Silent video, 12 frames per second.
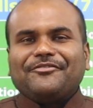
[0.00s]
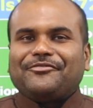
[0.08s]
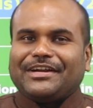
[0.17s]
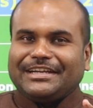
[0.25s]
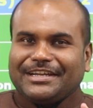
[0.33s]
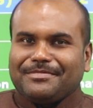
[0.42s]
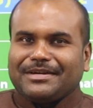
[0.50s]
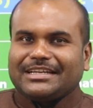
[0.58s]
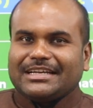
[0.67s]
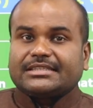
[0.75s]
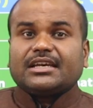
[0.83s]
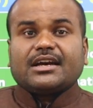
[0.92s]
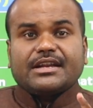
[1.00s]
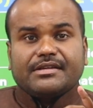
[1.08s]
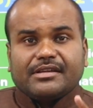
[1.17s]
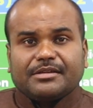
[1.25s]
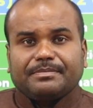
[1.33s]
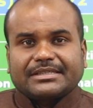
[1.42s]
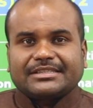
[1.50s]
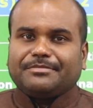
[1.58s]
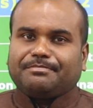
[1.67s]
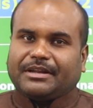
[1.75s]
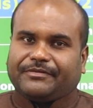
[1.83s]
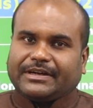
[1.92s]
ஃபண்டமெண்டல்ஸை ஹண்ட்ரட்
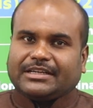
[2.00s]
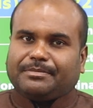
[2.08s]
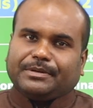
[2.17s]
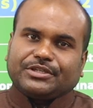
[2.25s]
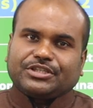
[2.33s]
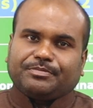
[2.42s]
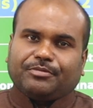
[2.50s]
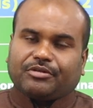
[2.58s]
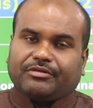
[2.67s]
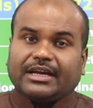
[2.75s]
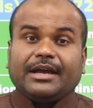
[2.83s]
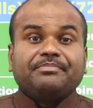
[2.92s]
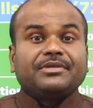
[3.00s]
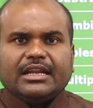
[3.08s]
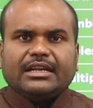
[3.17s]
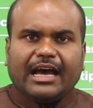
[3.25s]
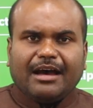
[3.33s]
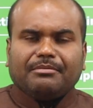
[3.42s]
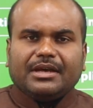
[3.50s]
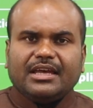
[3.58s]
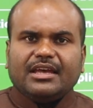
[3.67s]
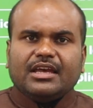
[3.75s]
பர்சன்ட் பர்ஃபெக்டாக படிச்சுட்டு போகிறவங்க நாம்